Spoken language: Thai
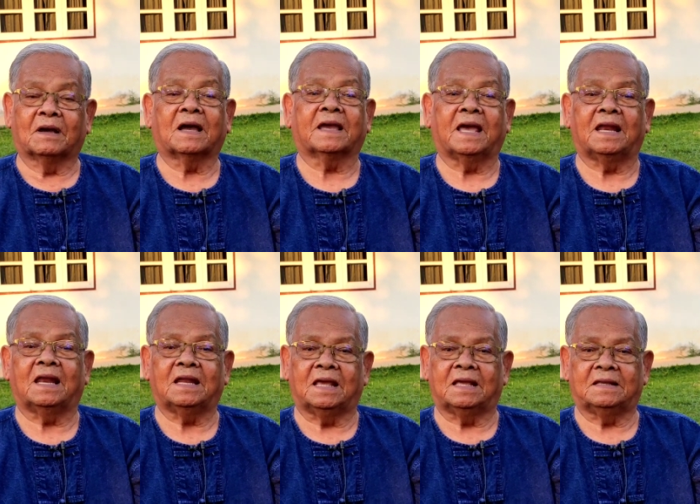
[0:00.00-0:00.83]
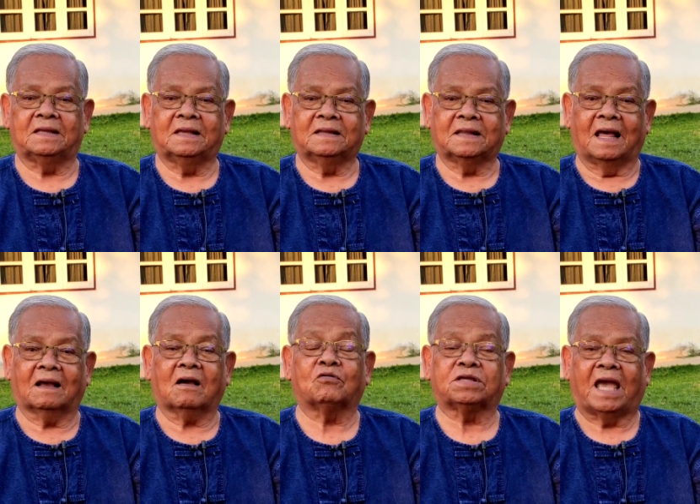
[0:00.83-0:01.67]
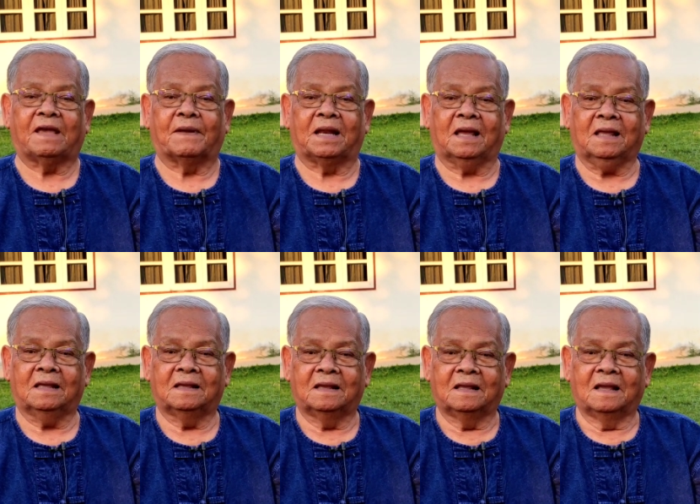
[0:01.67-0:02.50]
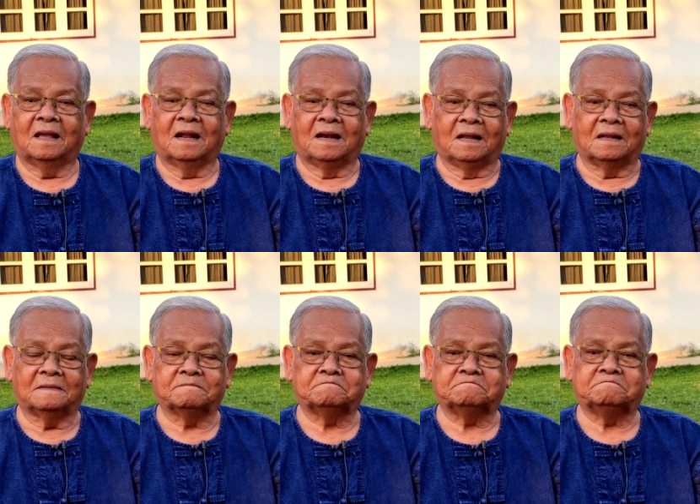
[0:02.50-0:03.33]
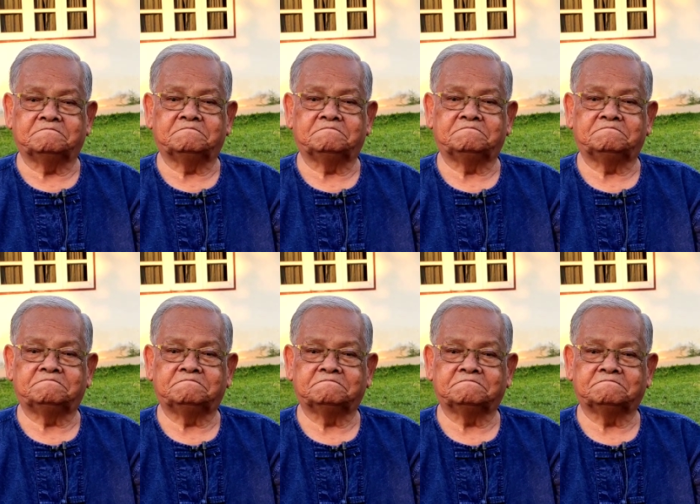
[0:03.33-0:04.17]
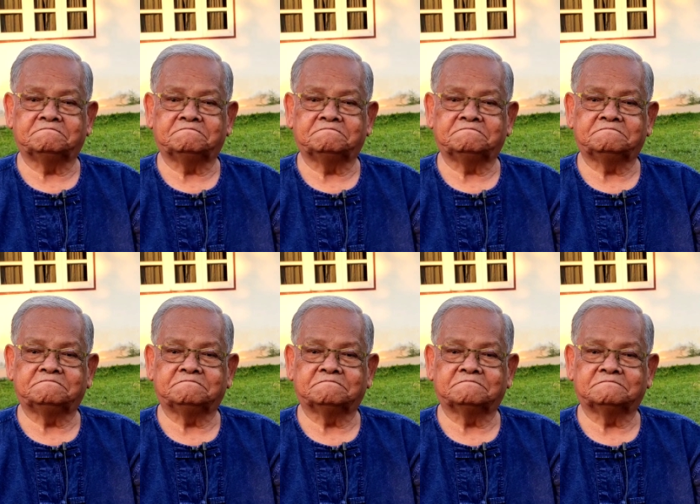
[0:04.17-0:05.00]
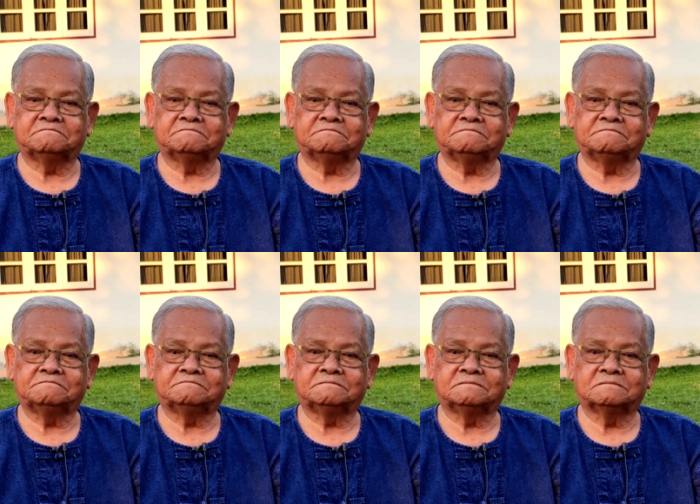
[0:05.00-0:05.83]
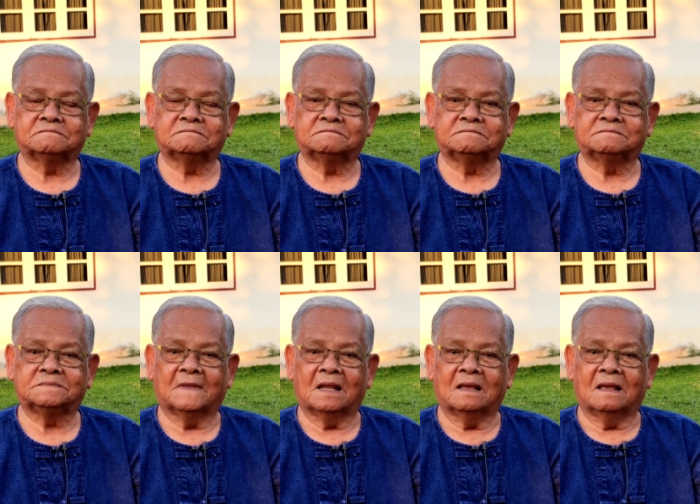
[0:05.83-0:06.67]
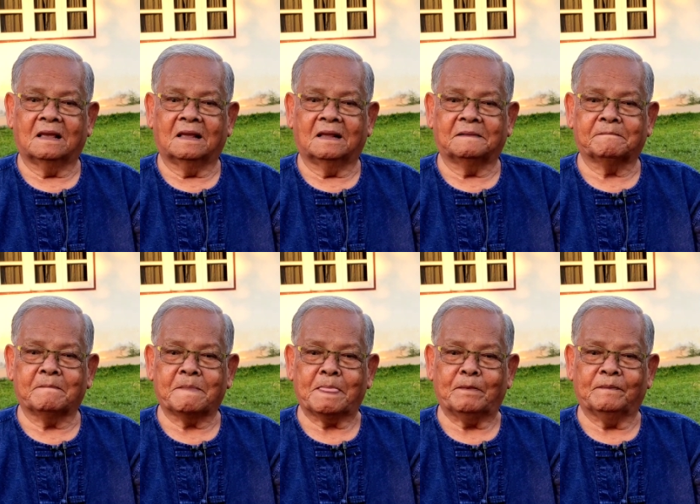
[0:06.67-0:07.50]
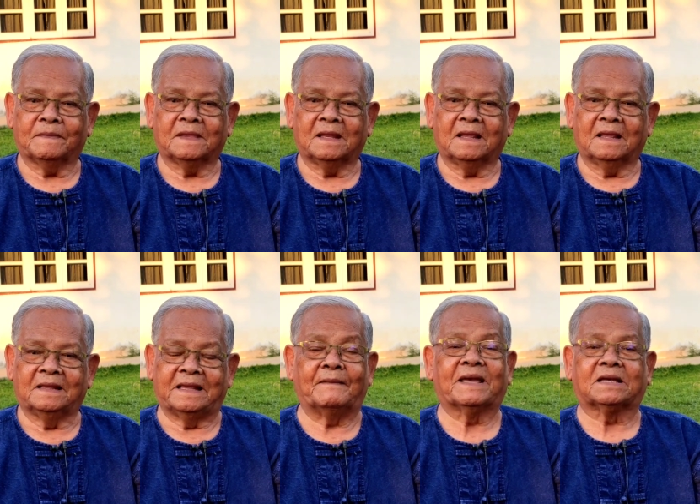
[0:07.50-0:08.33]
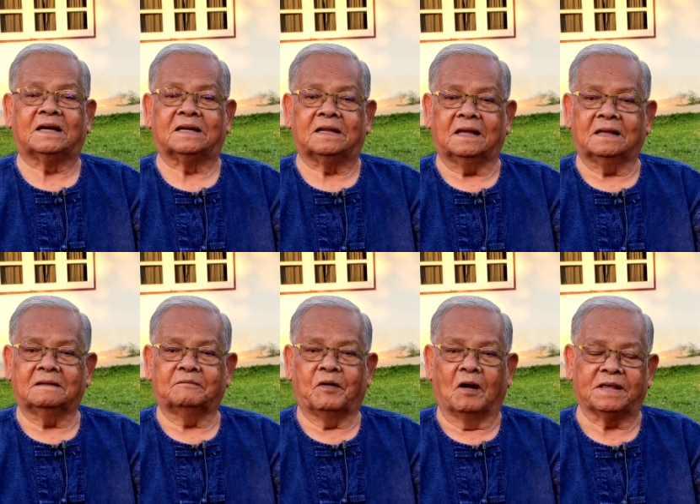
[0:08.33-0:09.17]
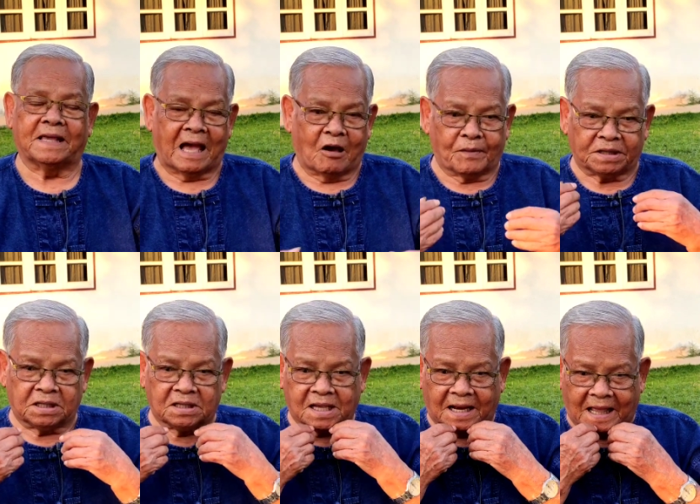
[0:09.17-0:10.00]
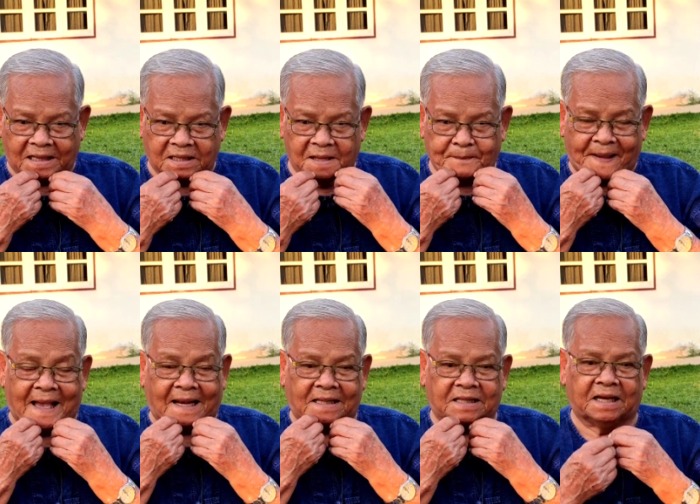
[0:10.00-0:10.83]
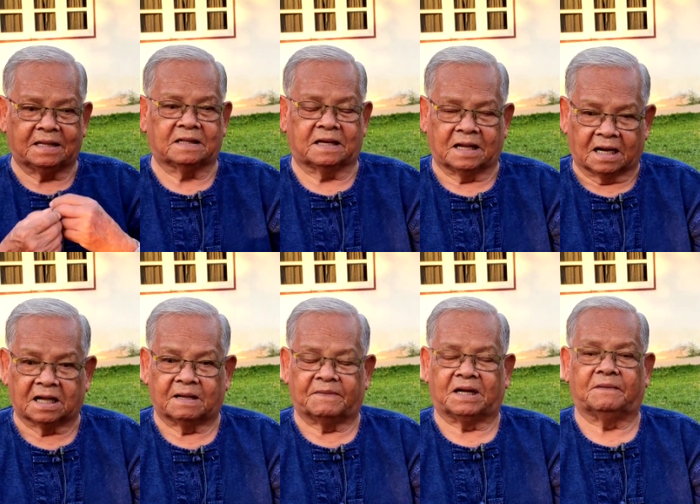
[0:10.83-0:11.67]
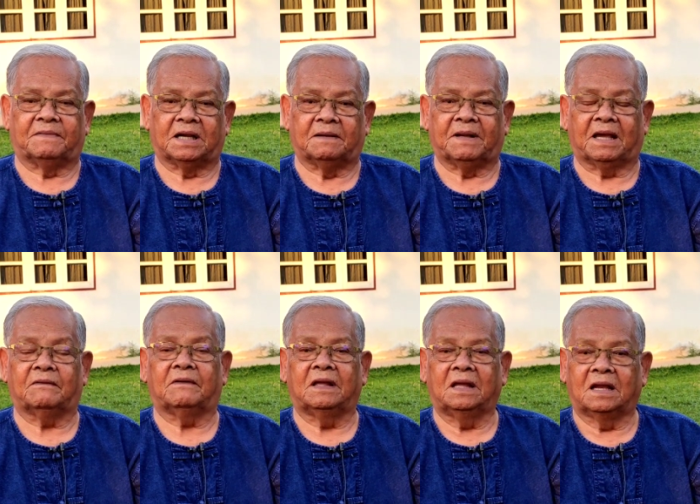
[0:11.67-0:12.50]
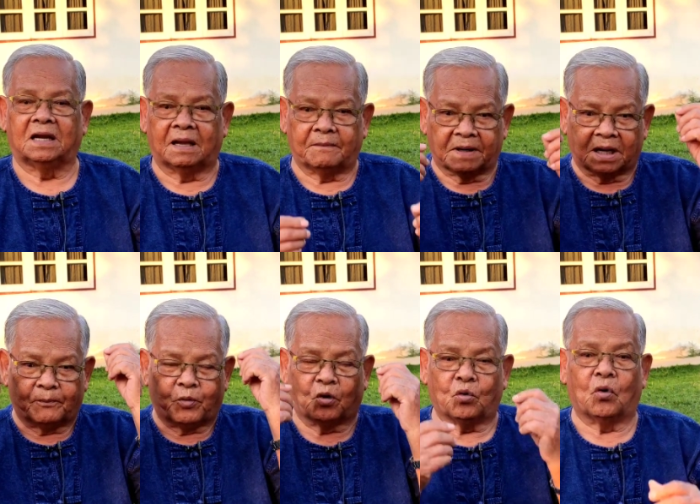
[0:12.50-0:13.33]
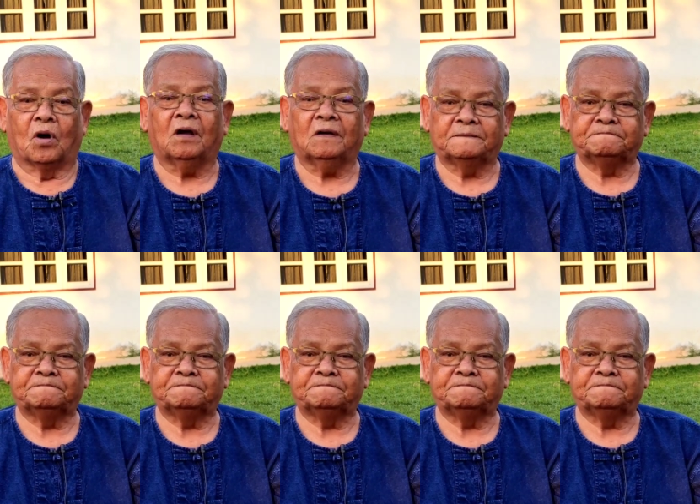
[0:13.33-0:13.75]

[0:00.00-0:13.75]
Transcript: มันก็แค่นั้นเอง ถ้าเราเข้าใจมันนะแสดงว่าช้างเนี่ยพอตกมัน พอน้ำมันเริ่มไหลเนี่ย ปฏิกิริยาก้าวเล้ายังไม่เกิด ยังไม่เกิด พอยาวมาถึงขนาดถึงปากแล้วทีนี้จะเริ่มเริ่มเริ่มแล้ว เริ่มเริ่มปวดหัว